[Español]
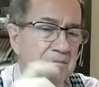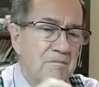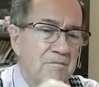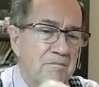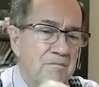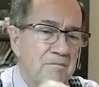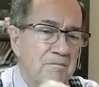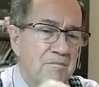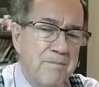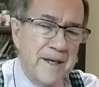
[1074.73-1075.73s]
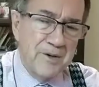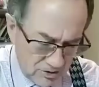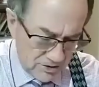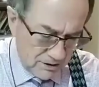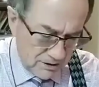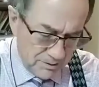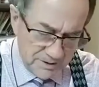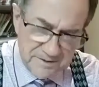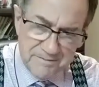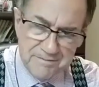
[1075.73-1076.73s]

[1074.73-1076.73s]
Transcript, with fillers: Pero mira una cosa, Luis.